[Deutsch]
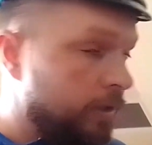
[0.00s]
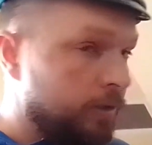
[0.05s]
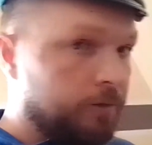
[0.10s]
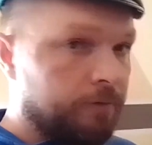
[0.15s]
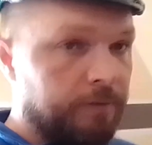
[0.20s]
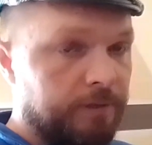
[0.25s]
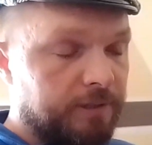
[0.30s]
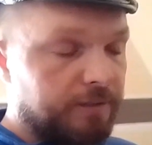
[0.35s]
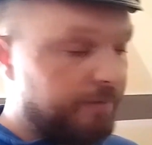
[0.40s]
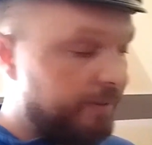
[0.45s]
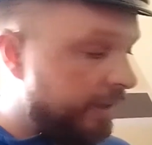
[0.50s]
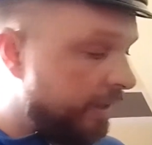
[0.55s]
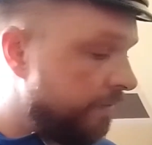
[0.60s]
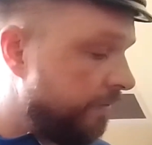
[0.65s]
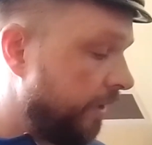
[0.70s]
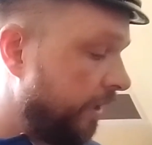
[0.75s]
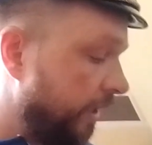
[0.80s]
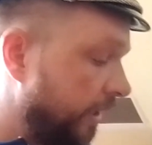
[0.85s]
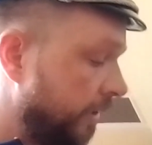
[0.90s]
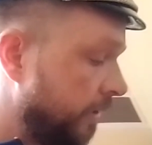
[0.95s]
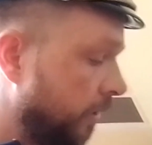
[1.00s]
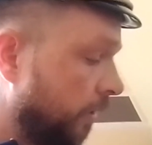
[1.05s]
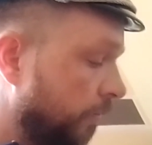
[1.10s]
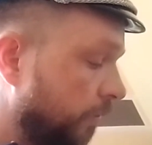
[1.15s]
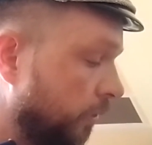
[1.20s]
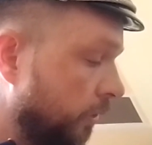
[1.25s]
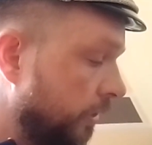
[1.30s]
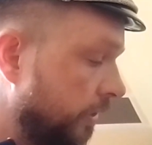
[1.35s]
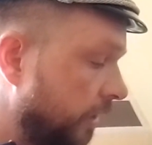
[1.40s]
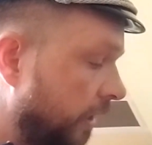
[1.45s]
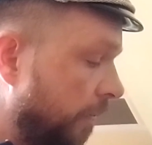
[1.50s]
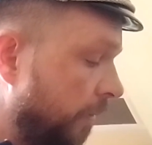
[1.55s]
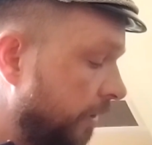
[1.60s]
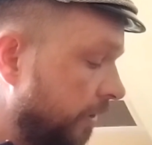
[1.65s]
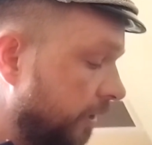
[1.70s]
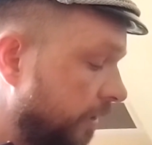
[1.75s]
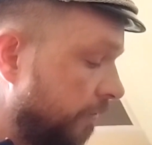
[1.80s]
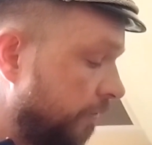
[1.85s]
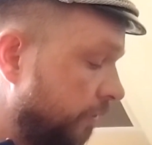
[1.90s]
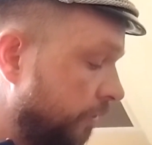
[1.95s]
Sowas werden wir halt auf
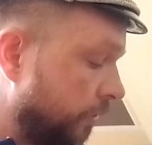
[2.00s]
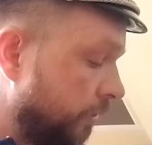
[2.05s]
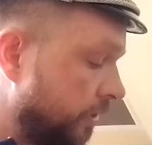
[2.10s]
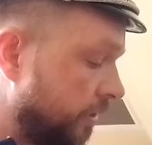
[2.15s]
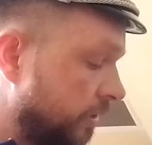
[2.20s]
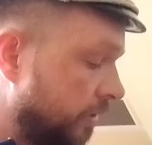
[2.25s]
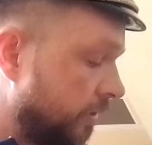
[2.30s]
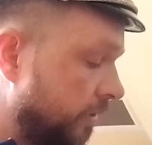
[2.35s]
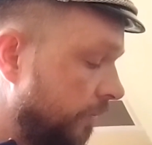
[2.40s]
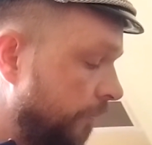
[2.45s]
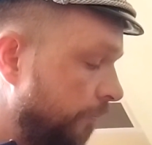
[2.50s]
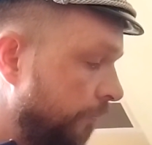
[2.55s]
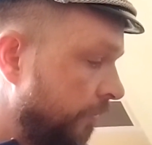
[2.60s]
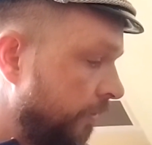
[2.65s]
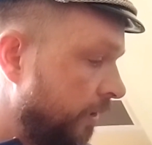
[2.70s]
Oldtimer-Treffen nutzen.